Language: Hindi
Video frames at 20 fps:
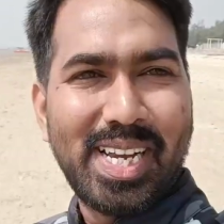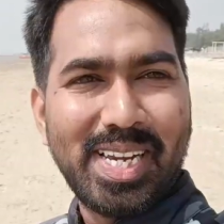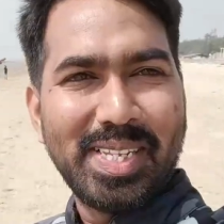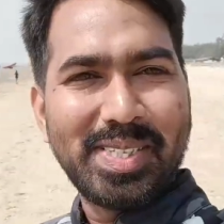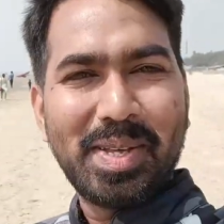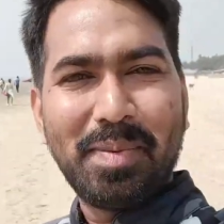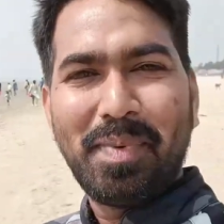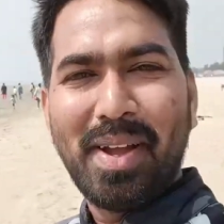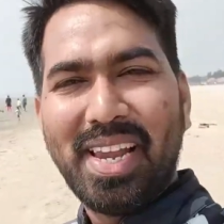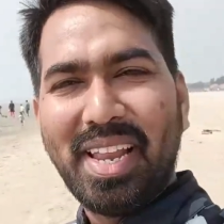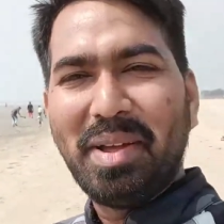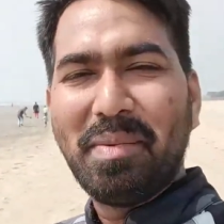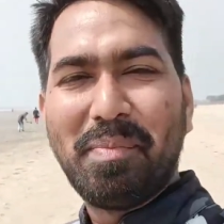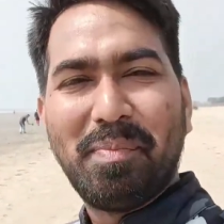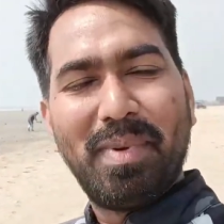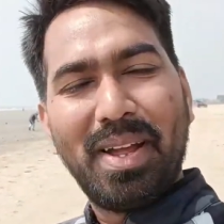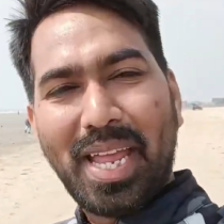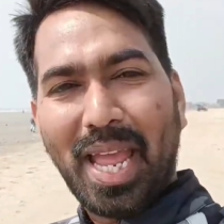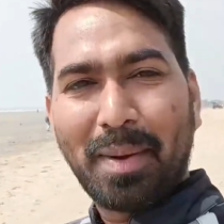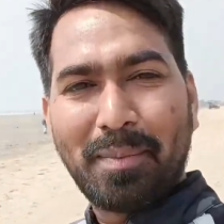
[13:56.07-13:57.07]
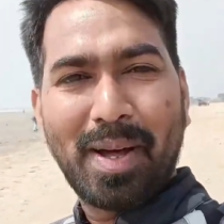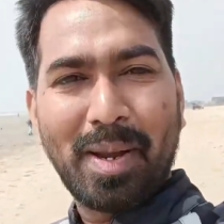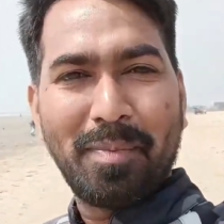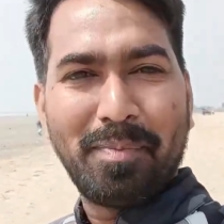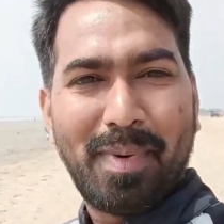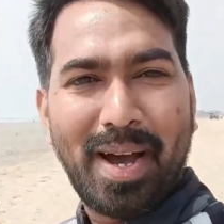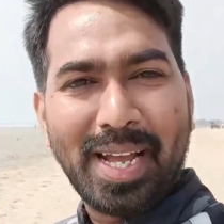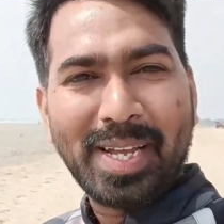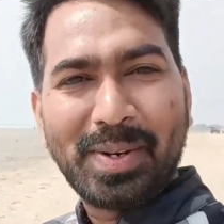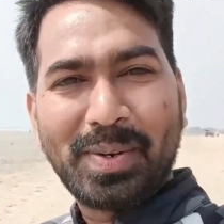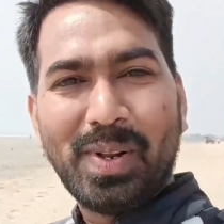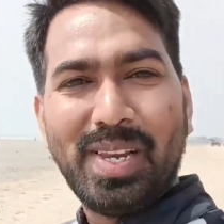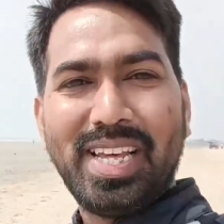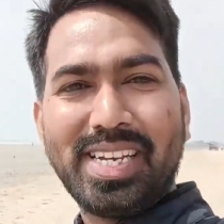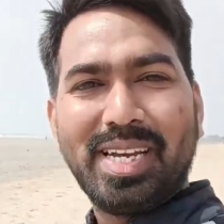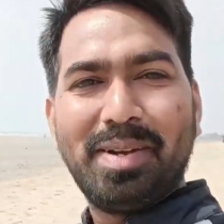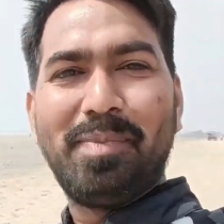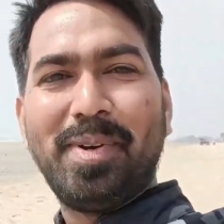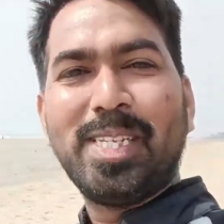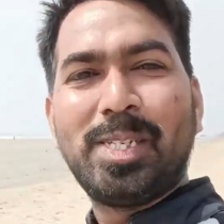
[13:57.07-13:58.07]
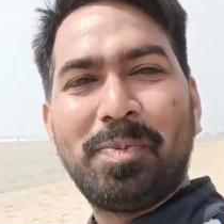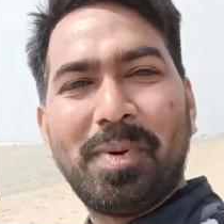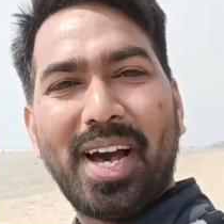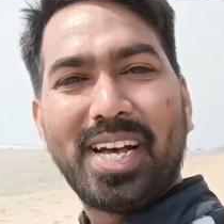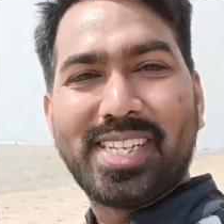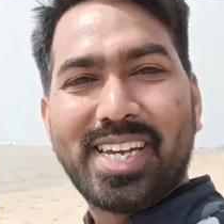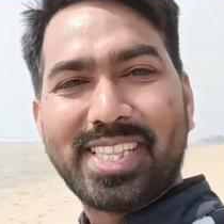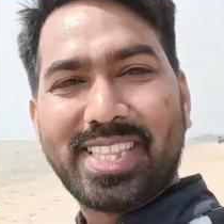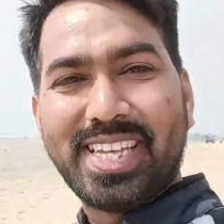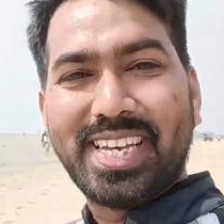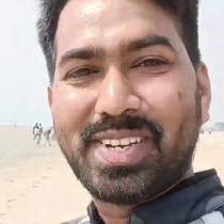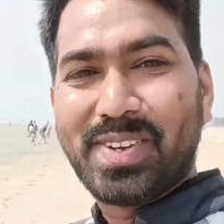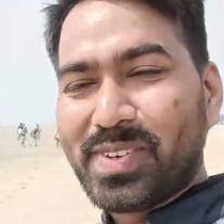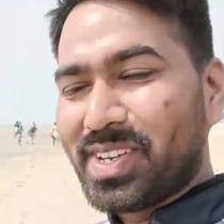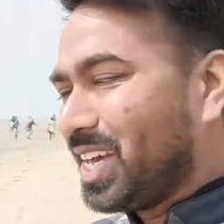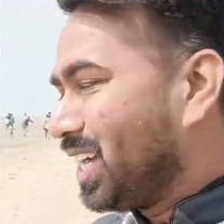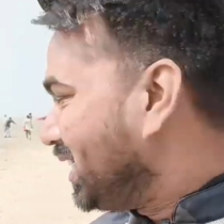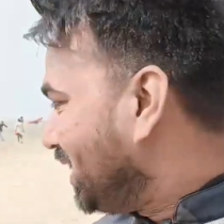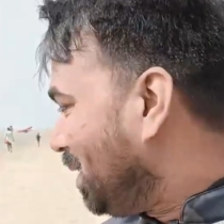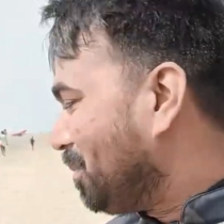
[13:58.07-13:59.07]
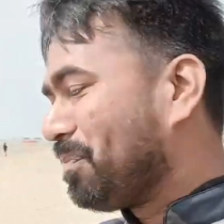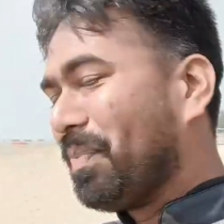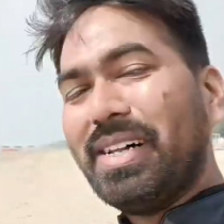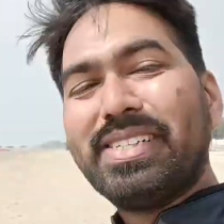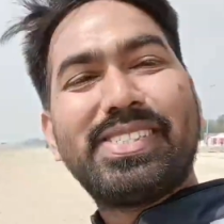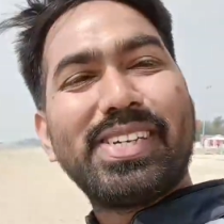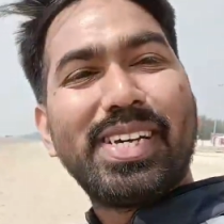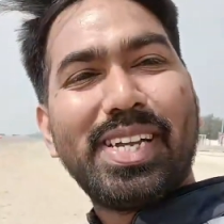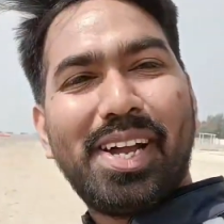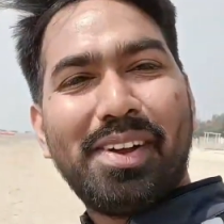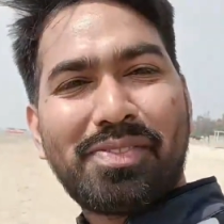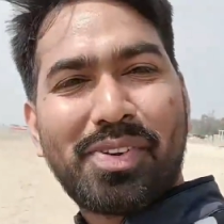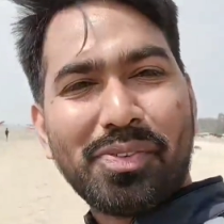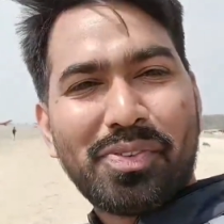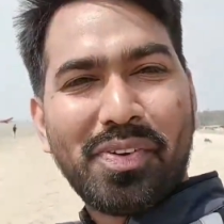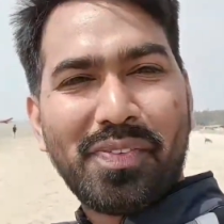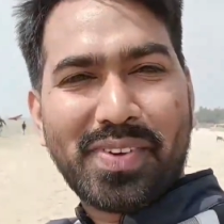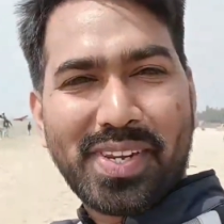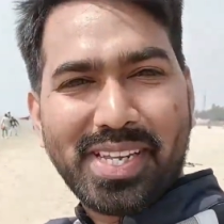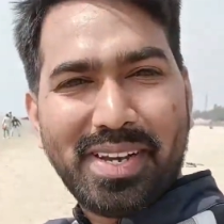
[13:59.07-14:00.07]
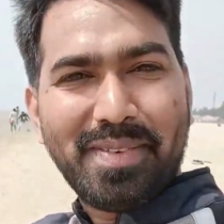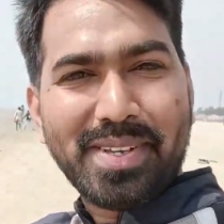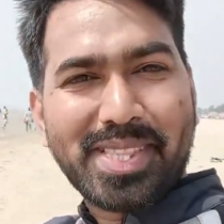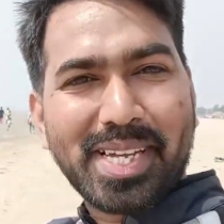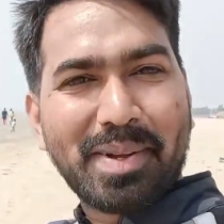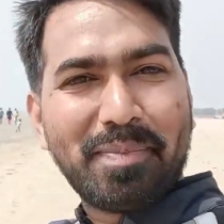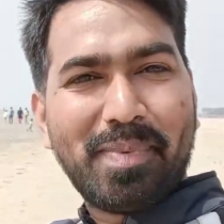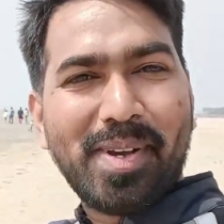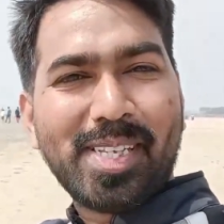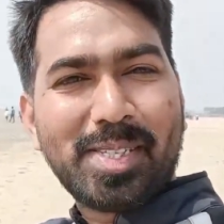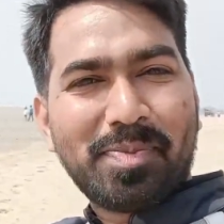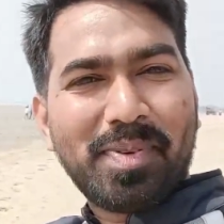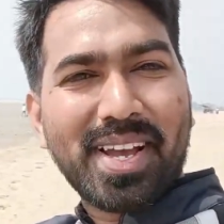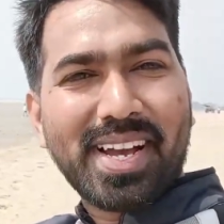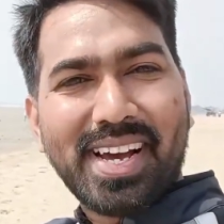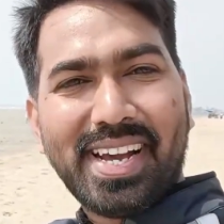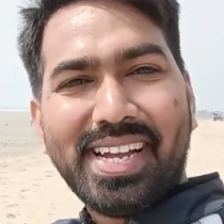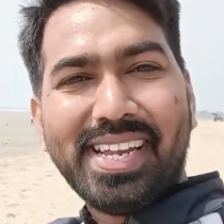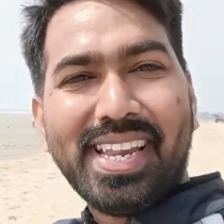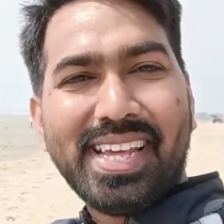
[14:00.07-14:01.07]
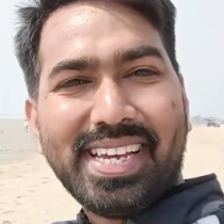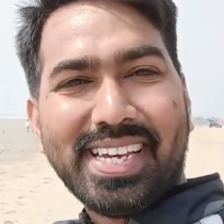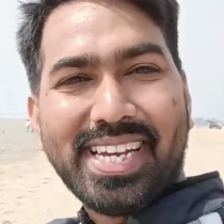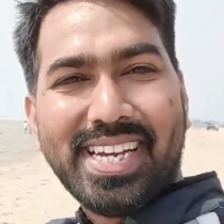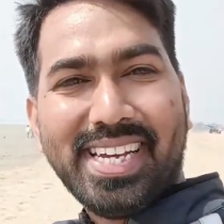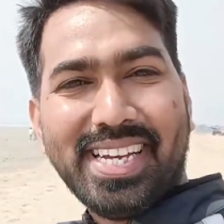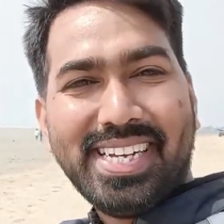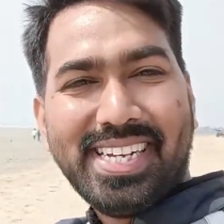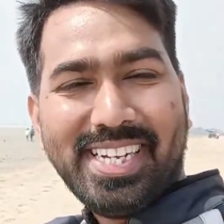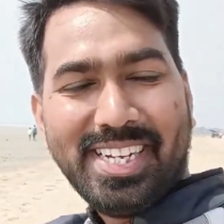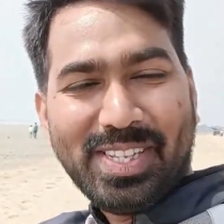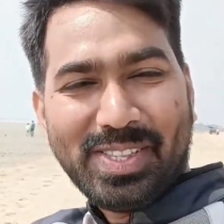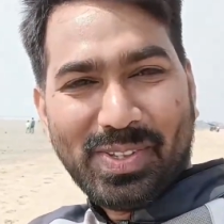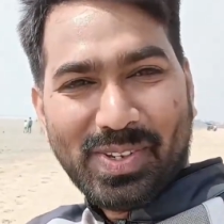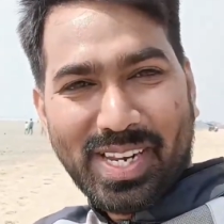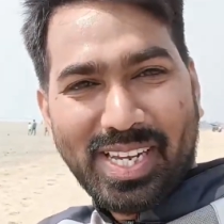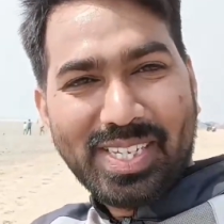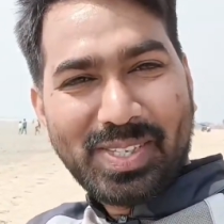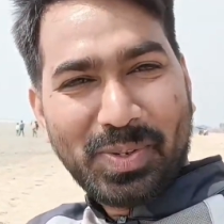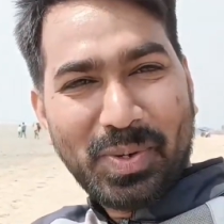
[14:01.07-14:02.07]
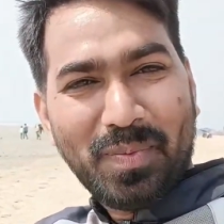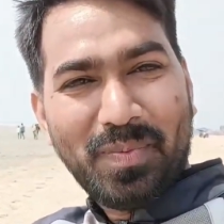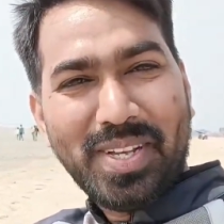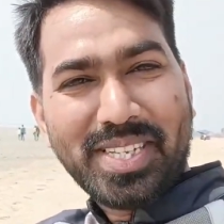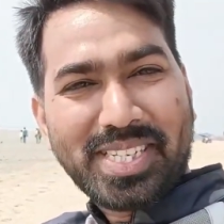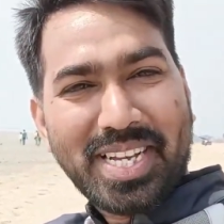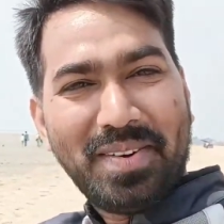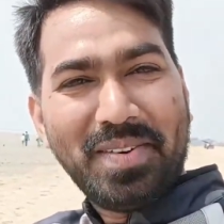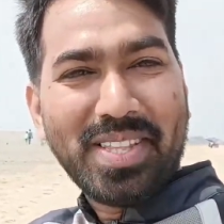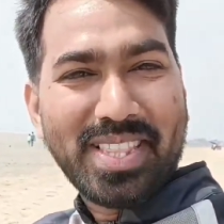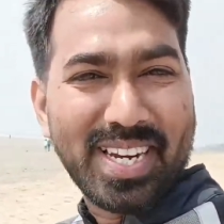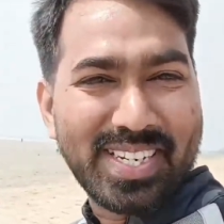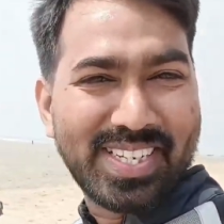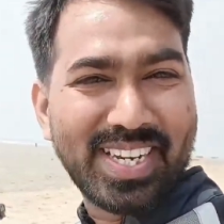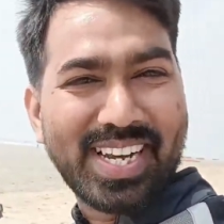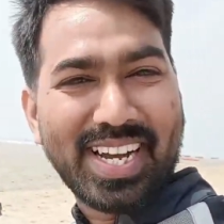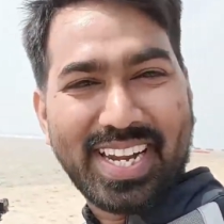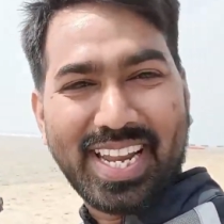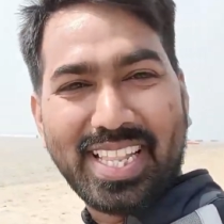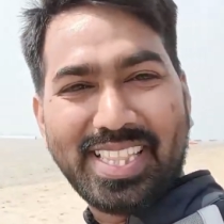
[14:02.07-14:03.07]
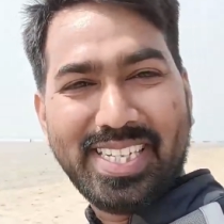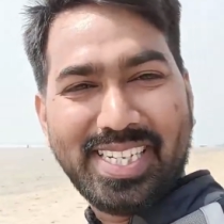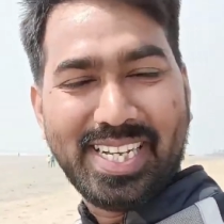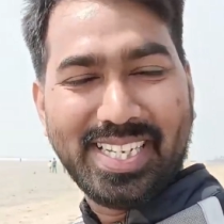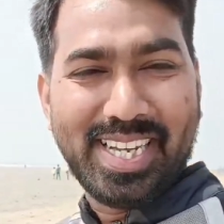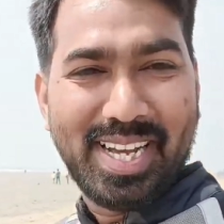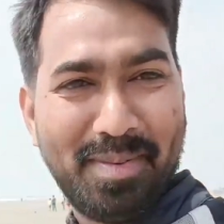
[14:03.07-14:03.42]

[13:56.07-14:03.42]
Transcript: जाने से पहले एक बार बाइक को लेके बीच पे आ जाते हैं क्योंकि ये पल्सर एफ टू फिफ्टी अभी तक बीच पे गई नहीं है थोड़ा इसको बीच का भी दर्शन करा दिया